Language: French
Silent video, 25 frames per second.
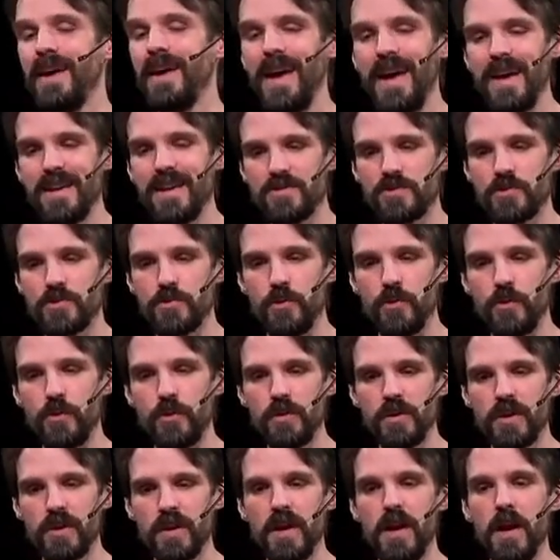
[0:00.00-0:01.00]
exclure,
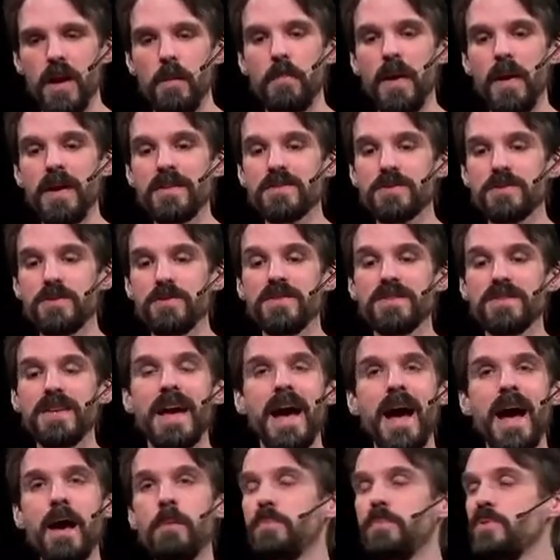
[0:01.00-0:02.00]
parce que c'est
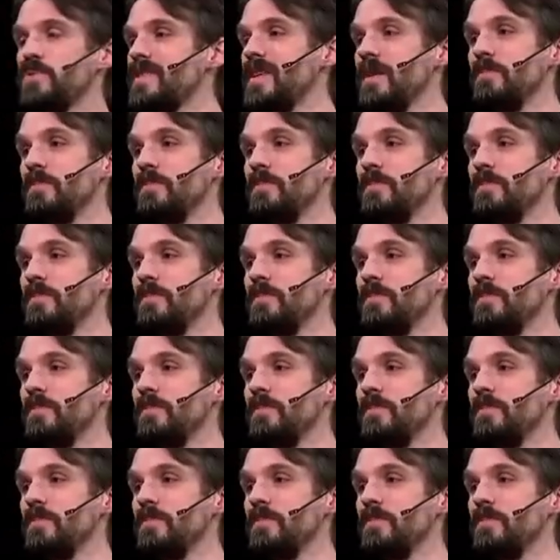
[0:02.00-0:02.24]
impossible de